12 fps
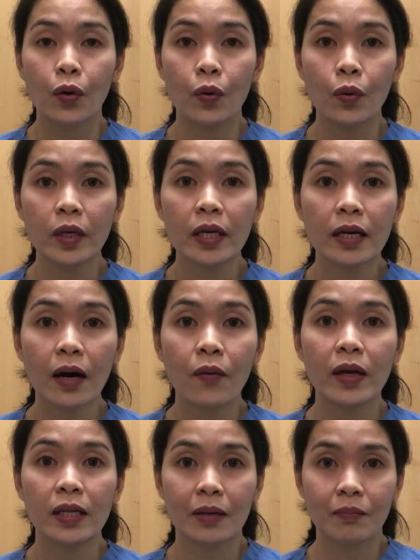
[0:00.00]
Kung
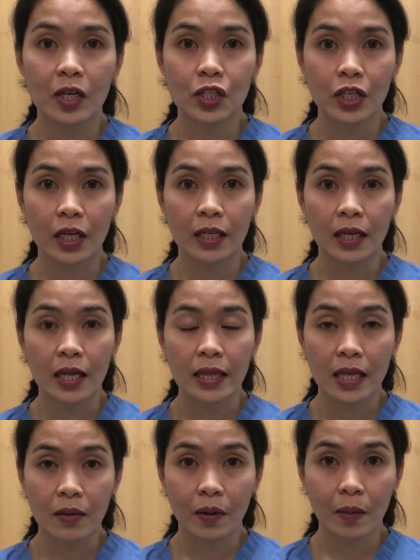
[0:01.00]
ikaw ay nagpasya na
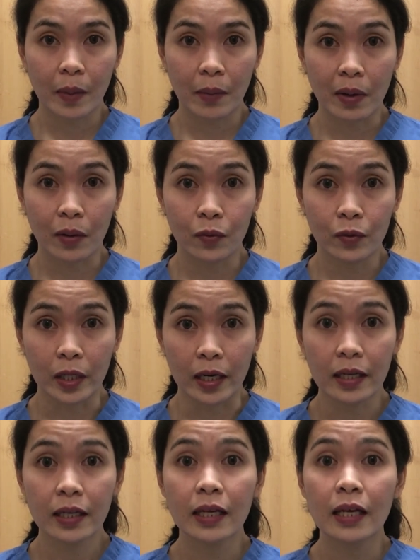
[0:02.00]
hindi
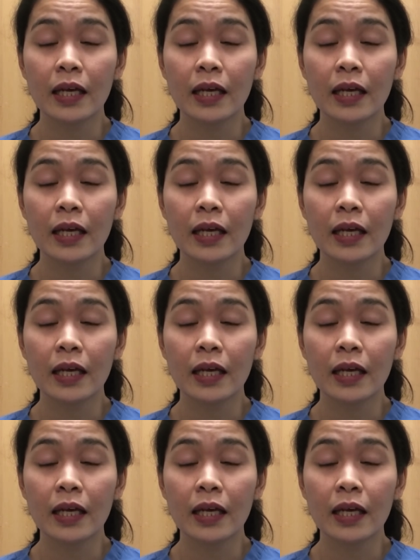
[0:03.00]
magpabakuna,